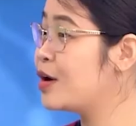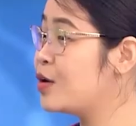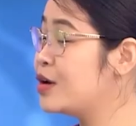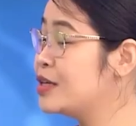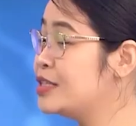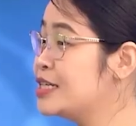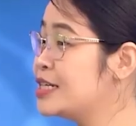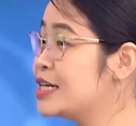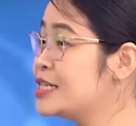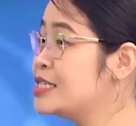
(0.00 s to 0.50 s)
hay
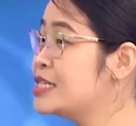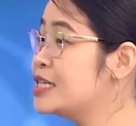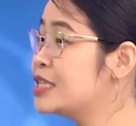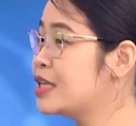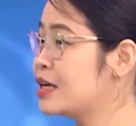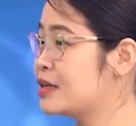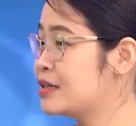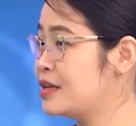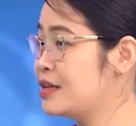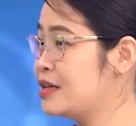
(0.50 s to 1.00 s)
gọi là những cái dị
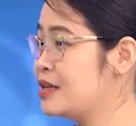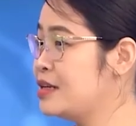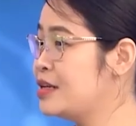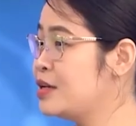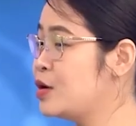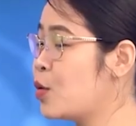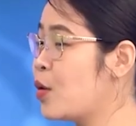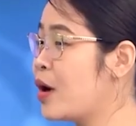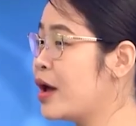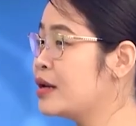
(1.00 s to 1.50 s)
tật
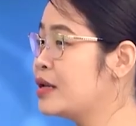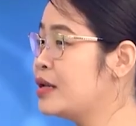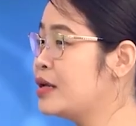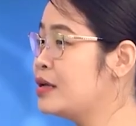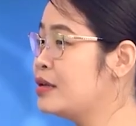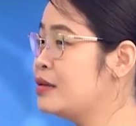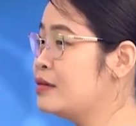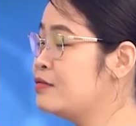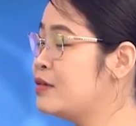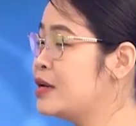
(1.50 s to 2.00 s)
liên quan
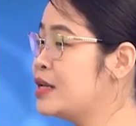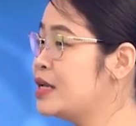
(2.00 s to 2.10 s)
đến